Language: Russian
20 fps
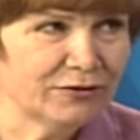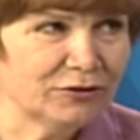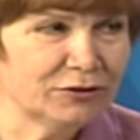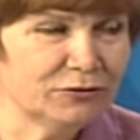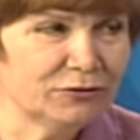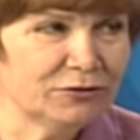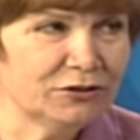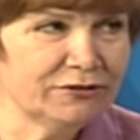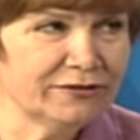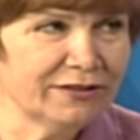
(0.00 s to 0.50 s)
То
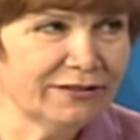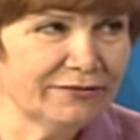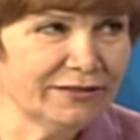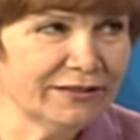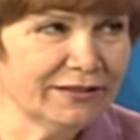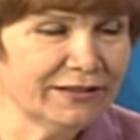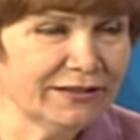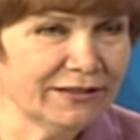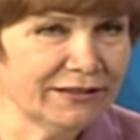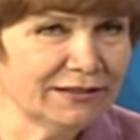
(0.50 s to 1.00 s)
есть у
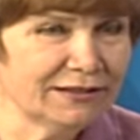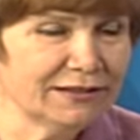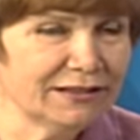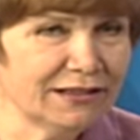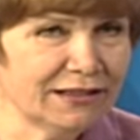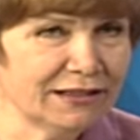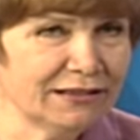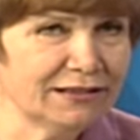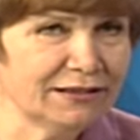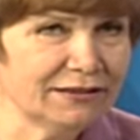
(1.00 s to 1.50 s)
человека есть
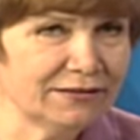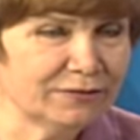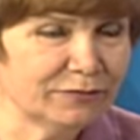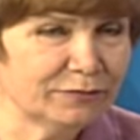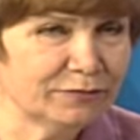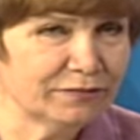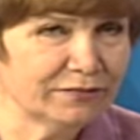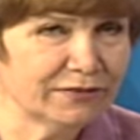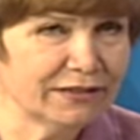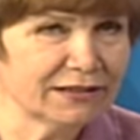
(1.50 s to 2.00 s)
стадия,
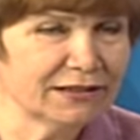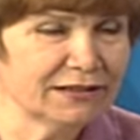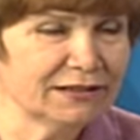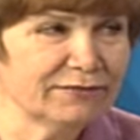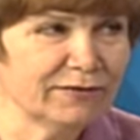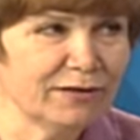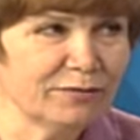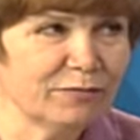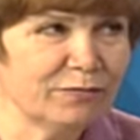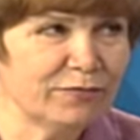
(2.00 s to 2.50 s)
так
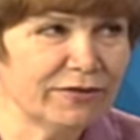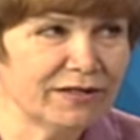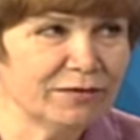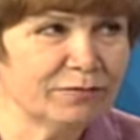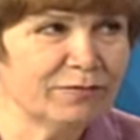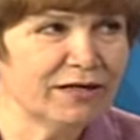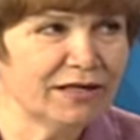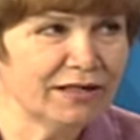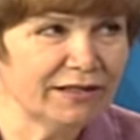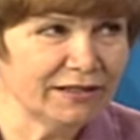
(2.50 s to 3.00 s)
называемая
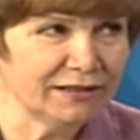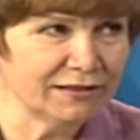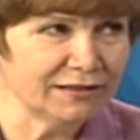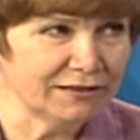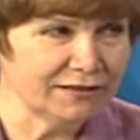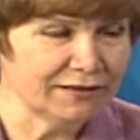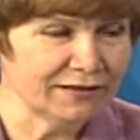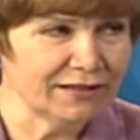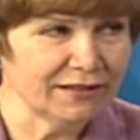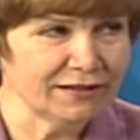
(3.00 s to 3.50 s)

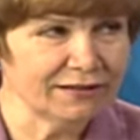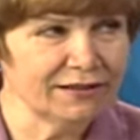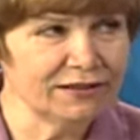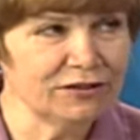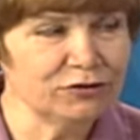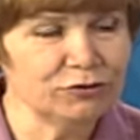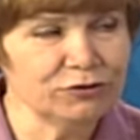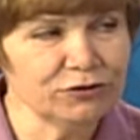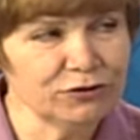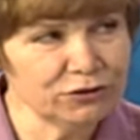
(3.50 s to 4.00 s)
предболезни, когда
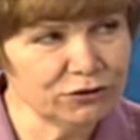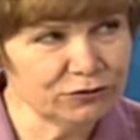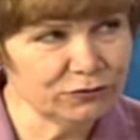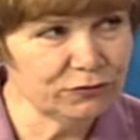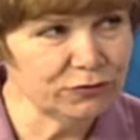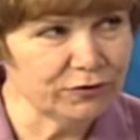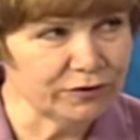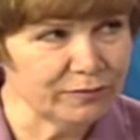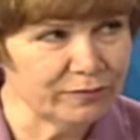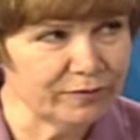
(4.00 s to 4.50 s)
еще
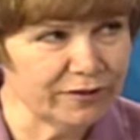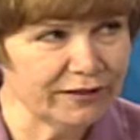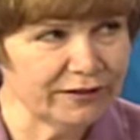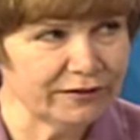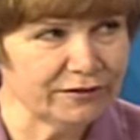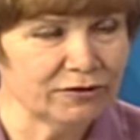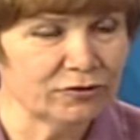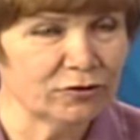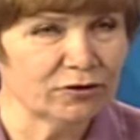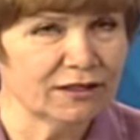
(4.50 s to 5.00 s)
ничего не
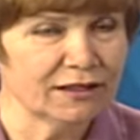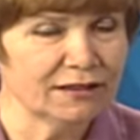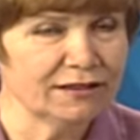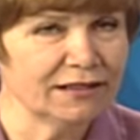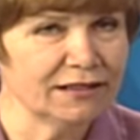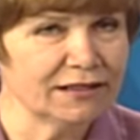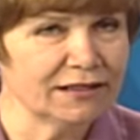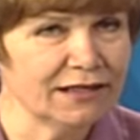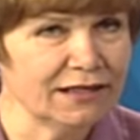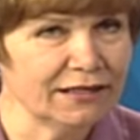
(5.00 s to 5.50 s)
болит, но
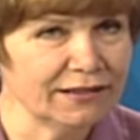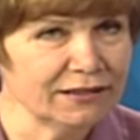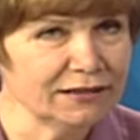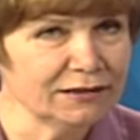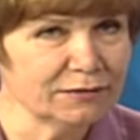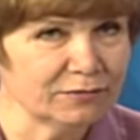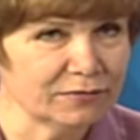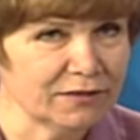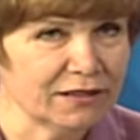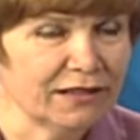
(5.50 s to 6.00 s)
когда
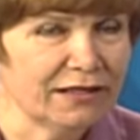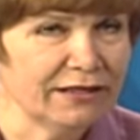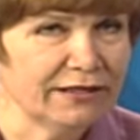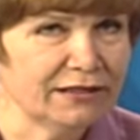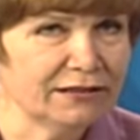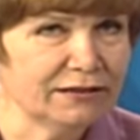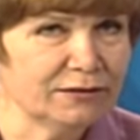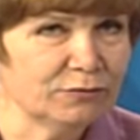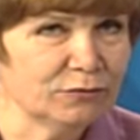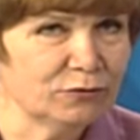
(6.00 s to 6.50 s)
организм,
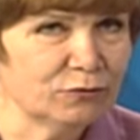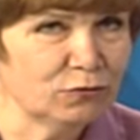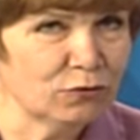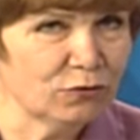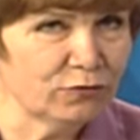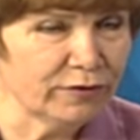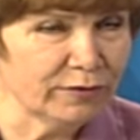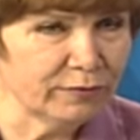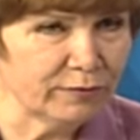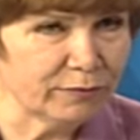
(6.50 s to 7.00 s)
если ему
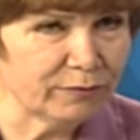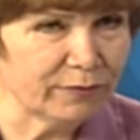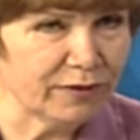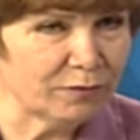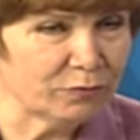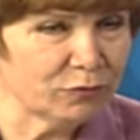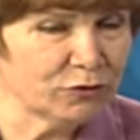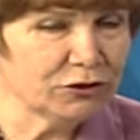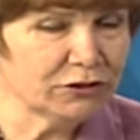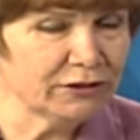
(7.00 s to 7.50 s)
вовремя
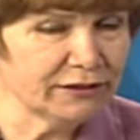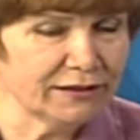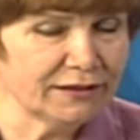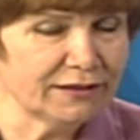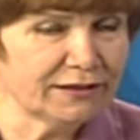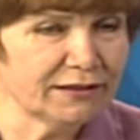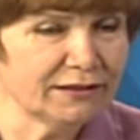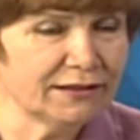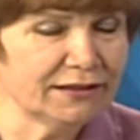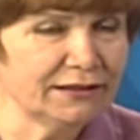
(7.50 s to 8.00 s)
помочь на
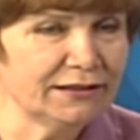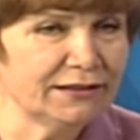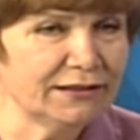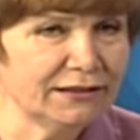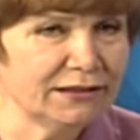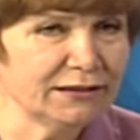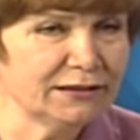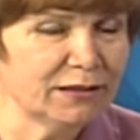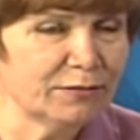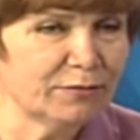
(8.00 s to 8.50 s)
этой стадии,
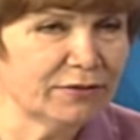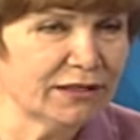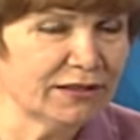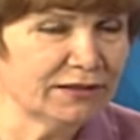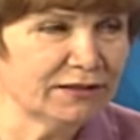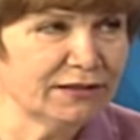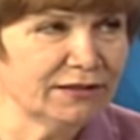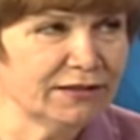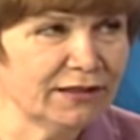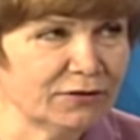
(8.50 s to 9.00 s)
есть
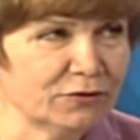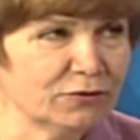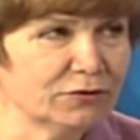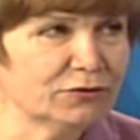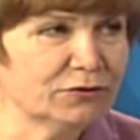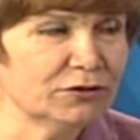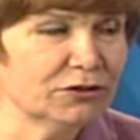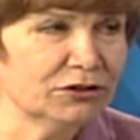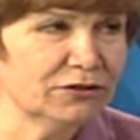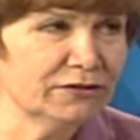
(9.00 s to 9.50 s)
обратная
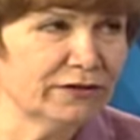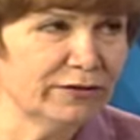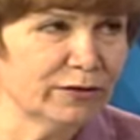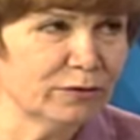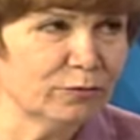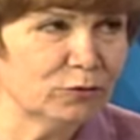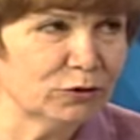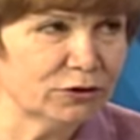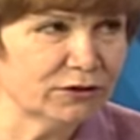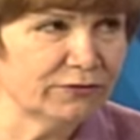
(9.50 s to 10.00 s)
дорога, то есть
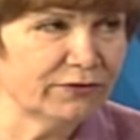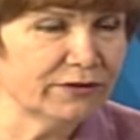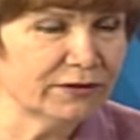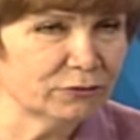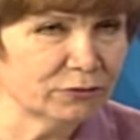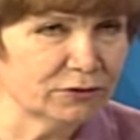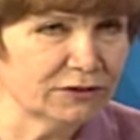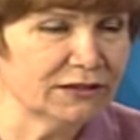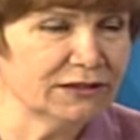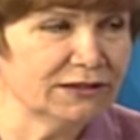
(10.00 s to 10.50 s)
человек может
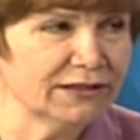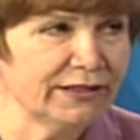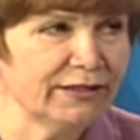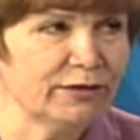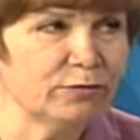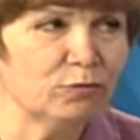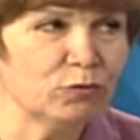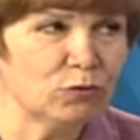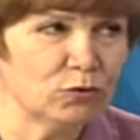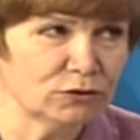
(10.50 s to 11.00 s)
вернуться в
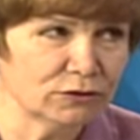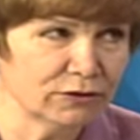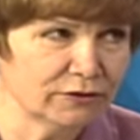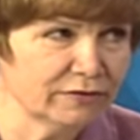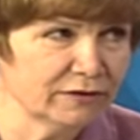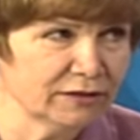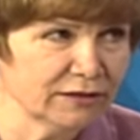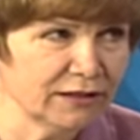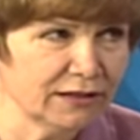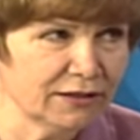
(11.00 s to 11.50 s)
состояние
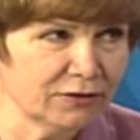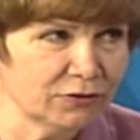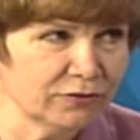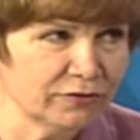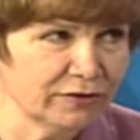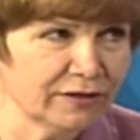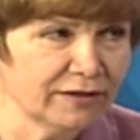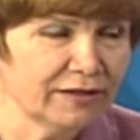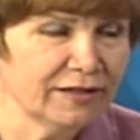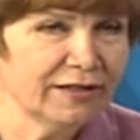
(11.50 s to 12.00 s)
полного
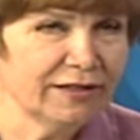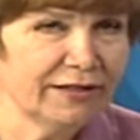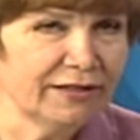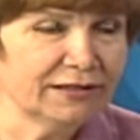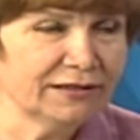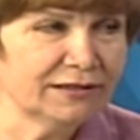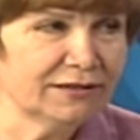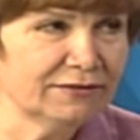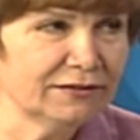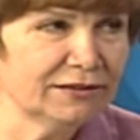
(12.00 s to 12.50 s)
здоровья
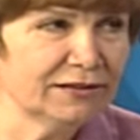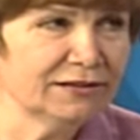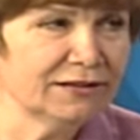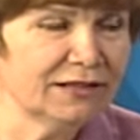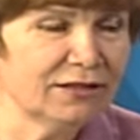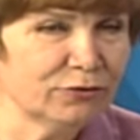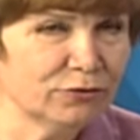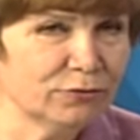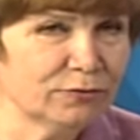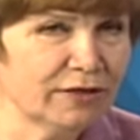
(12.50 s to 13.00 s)
и оставаться
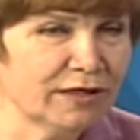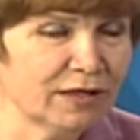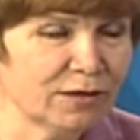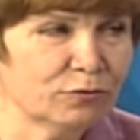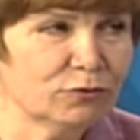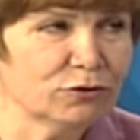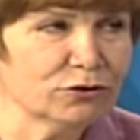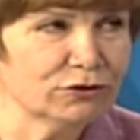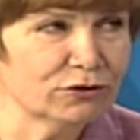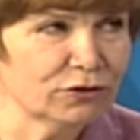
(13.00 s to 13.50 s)
здоровым
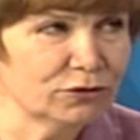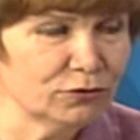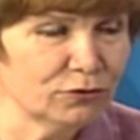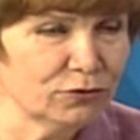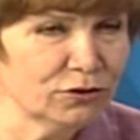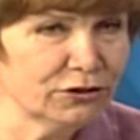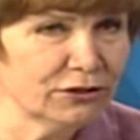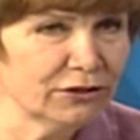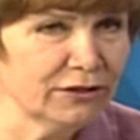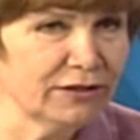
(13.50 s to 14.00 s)
как можно
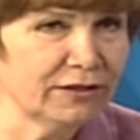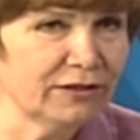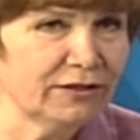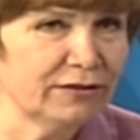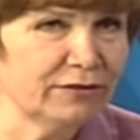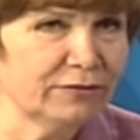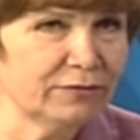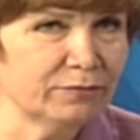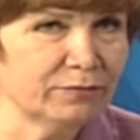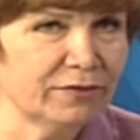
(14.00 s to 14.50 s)
дольше,
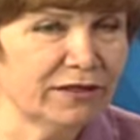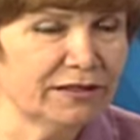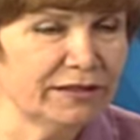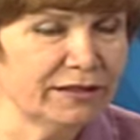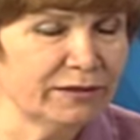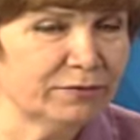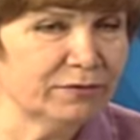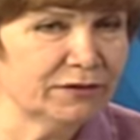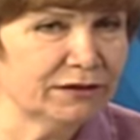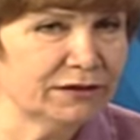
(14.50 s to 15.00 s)
и
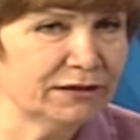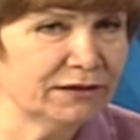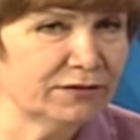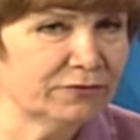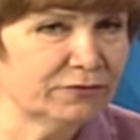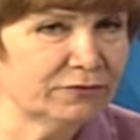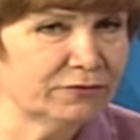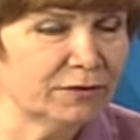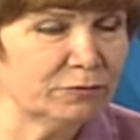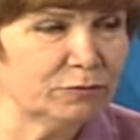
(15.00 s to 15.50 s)

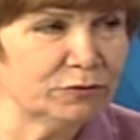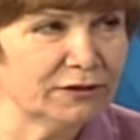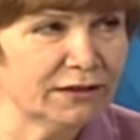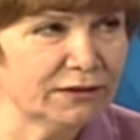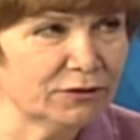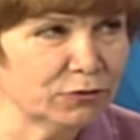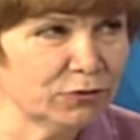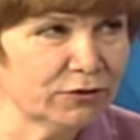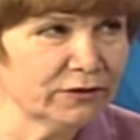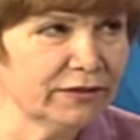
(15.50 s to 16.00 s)
потребности в
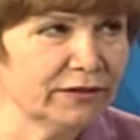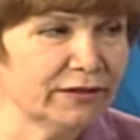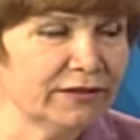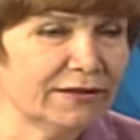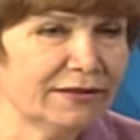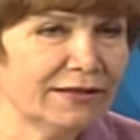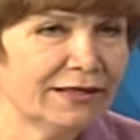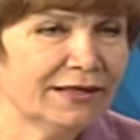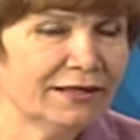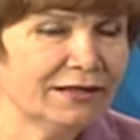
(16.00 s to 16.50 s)

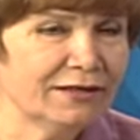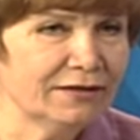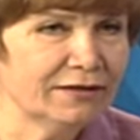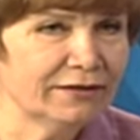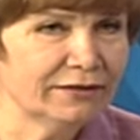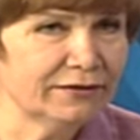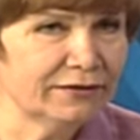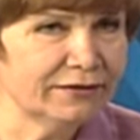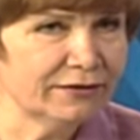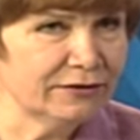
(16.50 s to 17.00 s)
амбулаторной
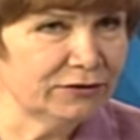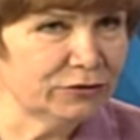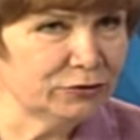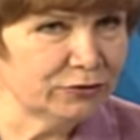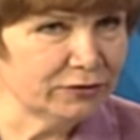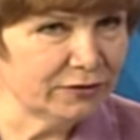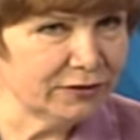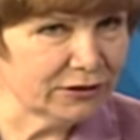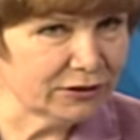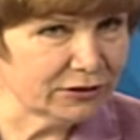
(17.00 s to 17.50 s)
или
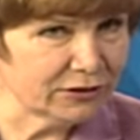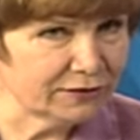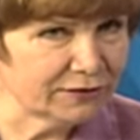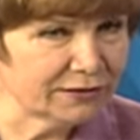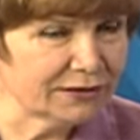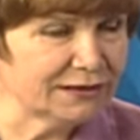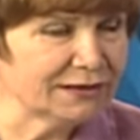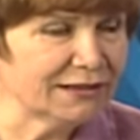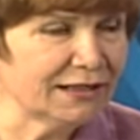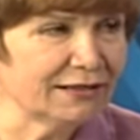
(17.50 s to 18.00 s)
еще даже
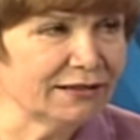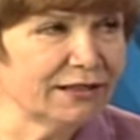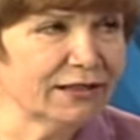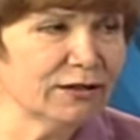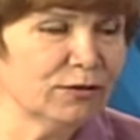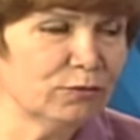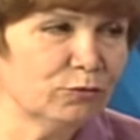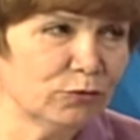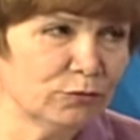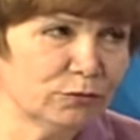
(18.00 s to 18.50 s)

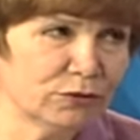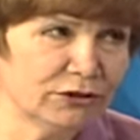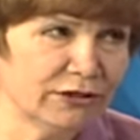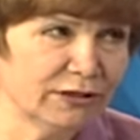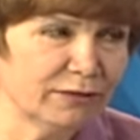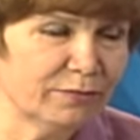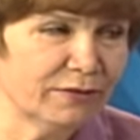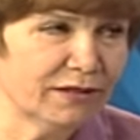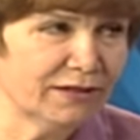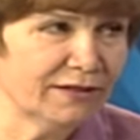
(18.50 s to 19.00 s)
стационарной
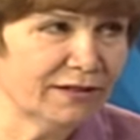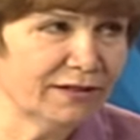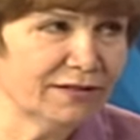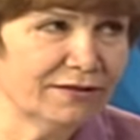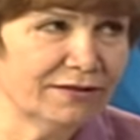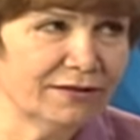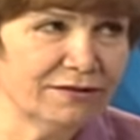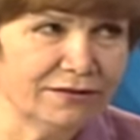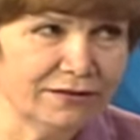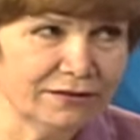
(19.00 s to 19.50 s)
помощи
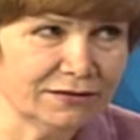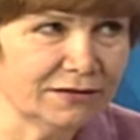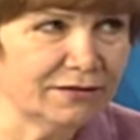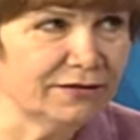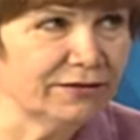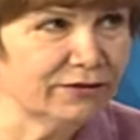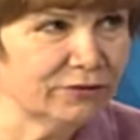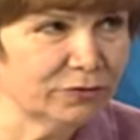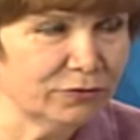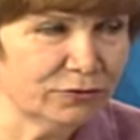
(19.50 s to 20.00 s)
отпадают на
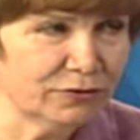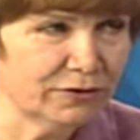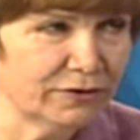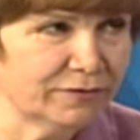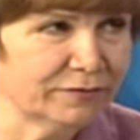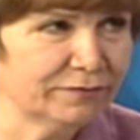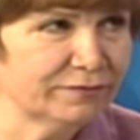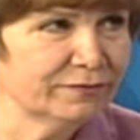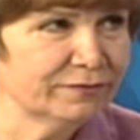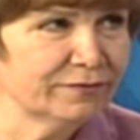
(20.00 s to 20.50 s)
длительные
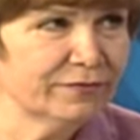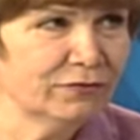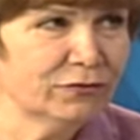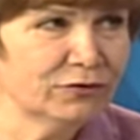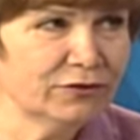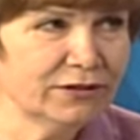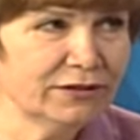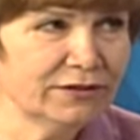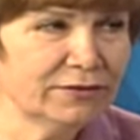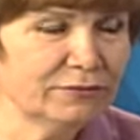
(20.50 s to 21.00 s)
годы.
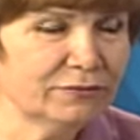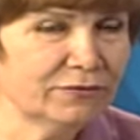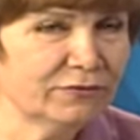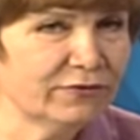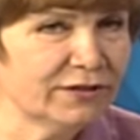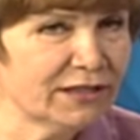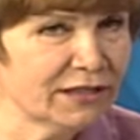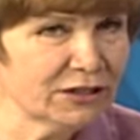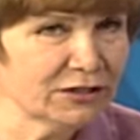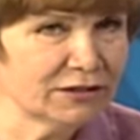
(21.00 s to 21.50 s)
Угу. Вот это
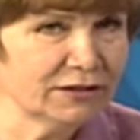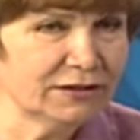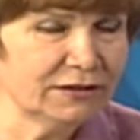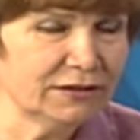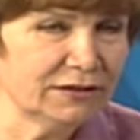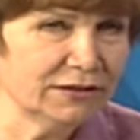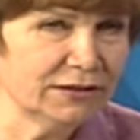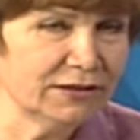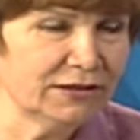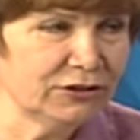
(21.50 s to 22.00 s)

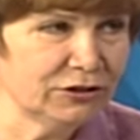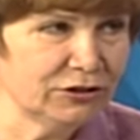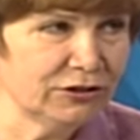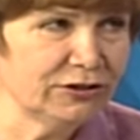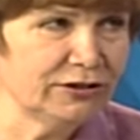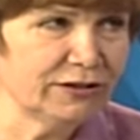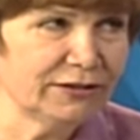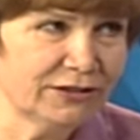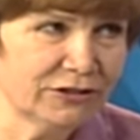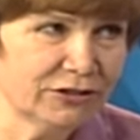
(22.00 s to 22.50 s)
важность и
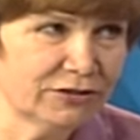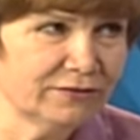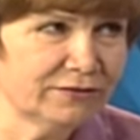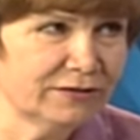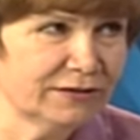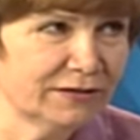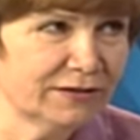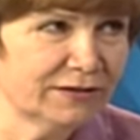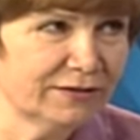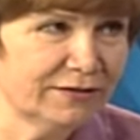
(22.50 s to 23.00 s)
значение
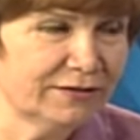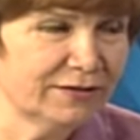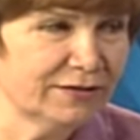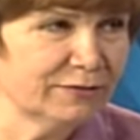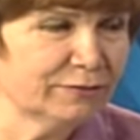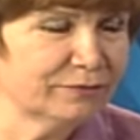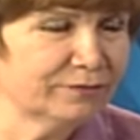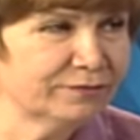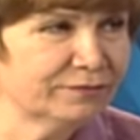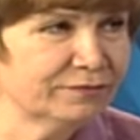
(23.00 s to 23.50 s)
нашего
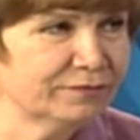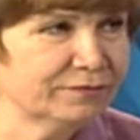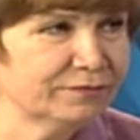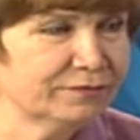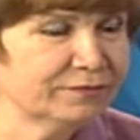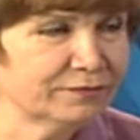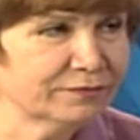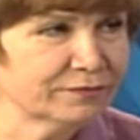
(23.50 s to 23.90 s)
центра. Но но в